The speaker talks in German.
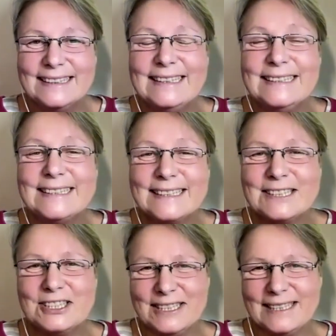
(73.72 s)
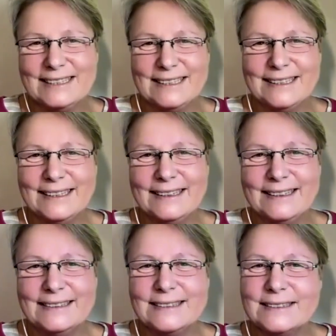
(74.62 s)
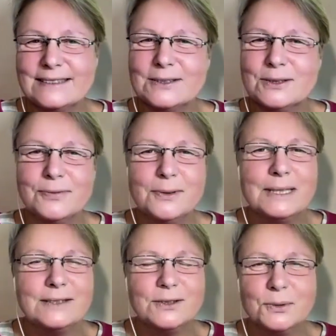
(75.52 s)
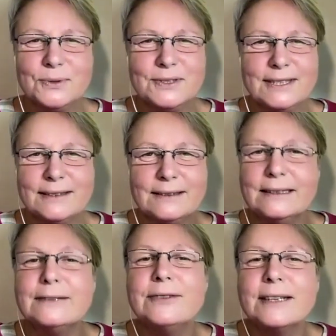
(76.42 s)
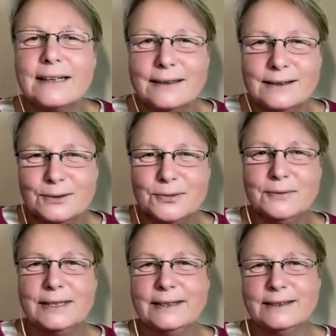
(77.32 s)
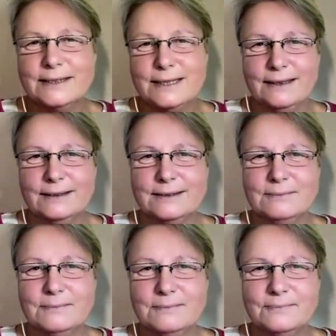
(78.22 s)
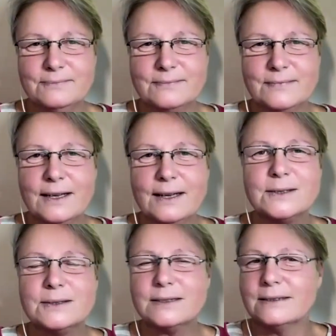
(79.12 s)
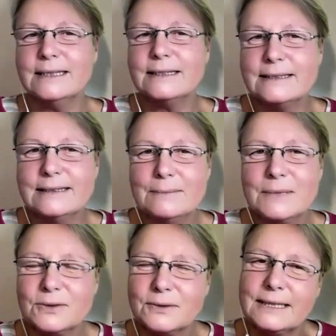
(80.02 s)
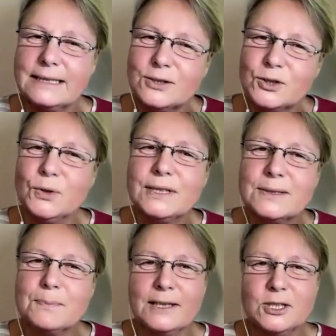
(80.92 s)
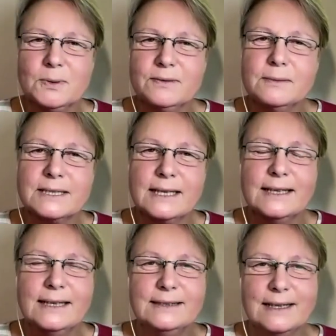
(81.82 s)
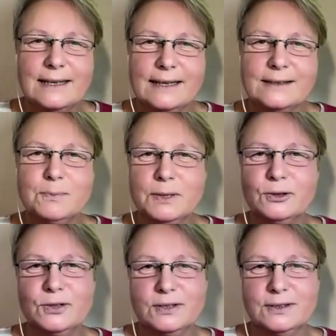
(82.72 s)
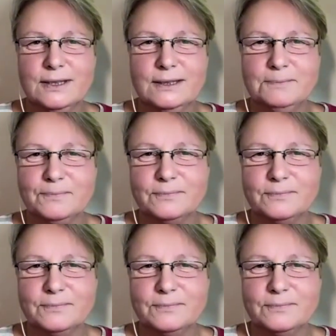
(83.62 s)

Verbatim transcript: Diese Geschichte ist für mich so signifikant für wilde Zeiten. Es ist nämlich so ein richtig schönes Beispiel, wie man seine Intelligenz benutzen kann.